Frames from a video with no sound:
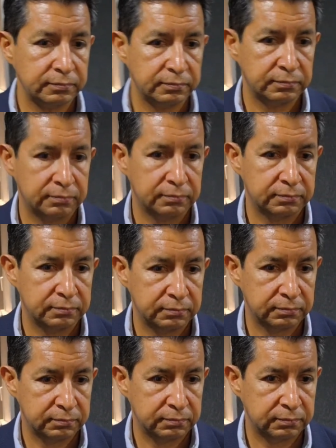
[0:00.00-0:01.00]
empezar con el
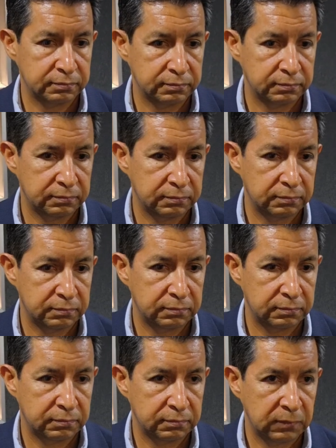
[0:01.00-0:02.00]
apoyo para los
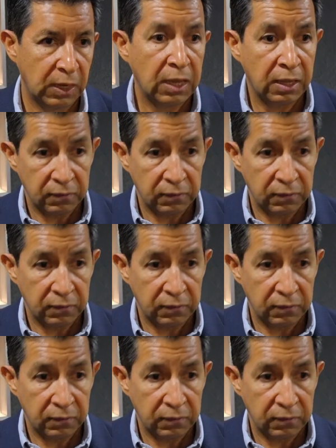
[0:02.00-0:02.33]
proyectos?